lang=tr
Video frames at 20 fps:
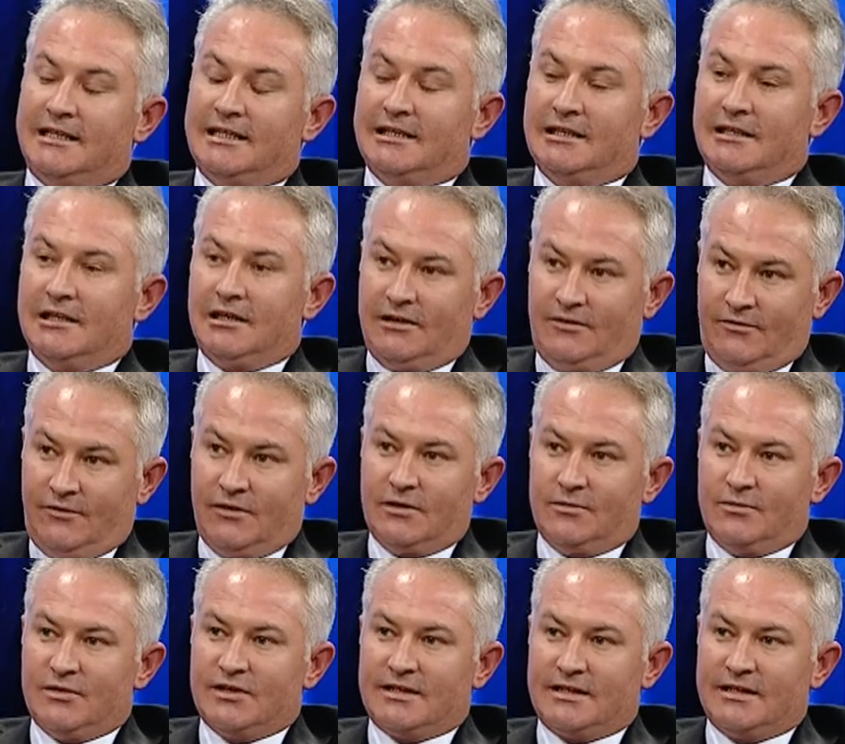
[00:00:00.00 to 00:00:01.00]
Kiril
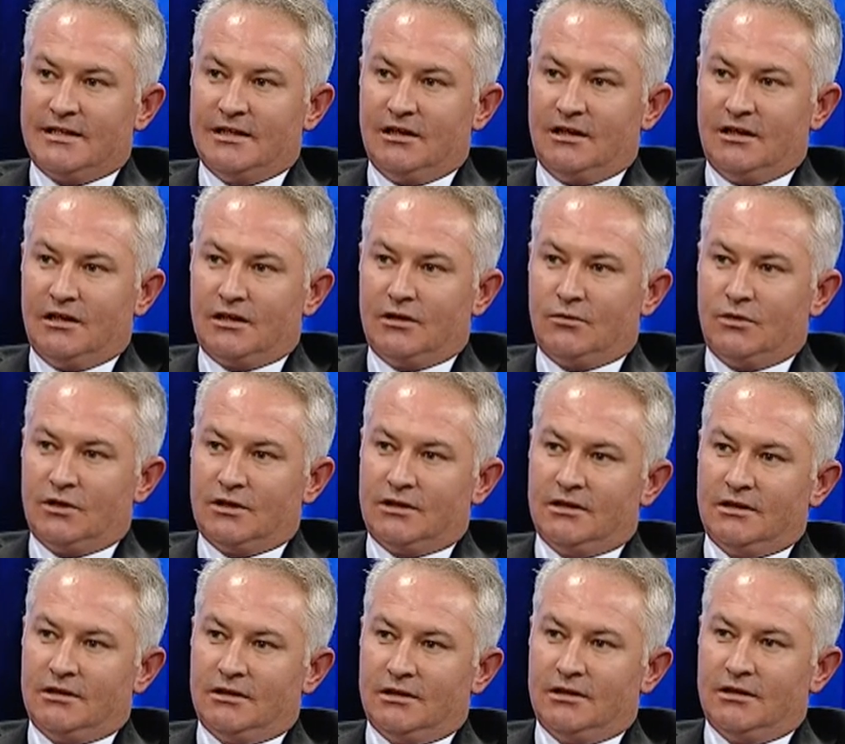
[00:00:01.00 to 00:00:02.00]
alfabesiyle ana
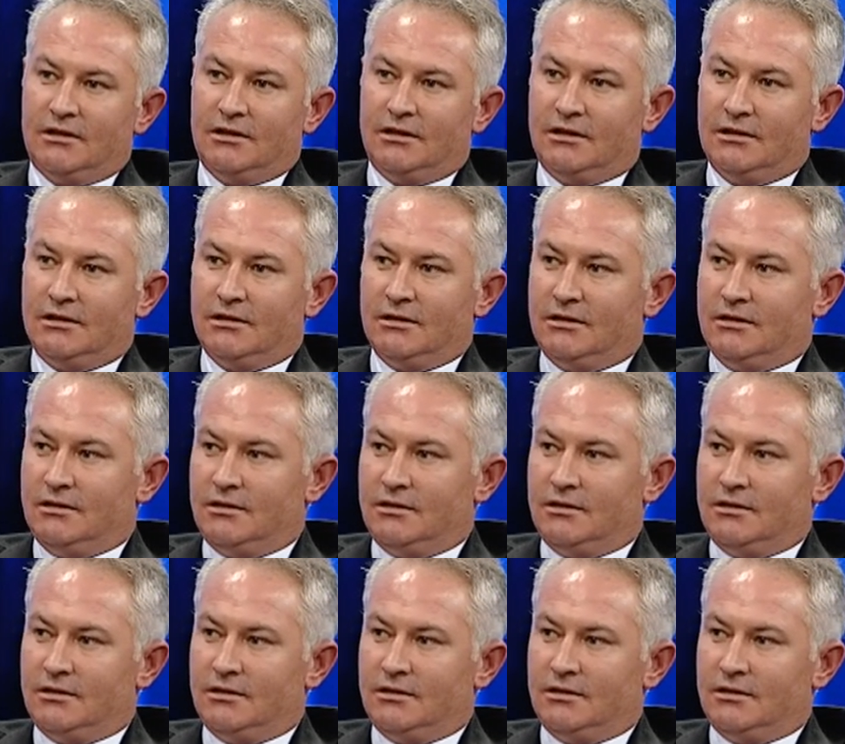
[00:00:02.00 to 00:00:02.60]
vatanda e,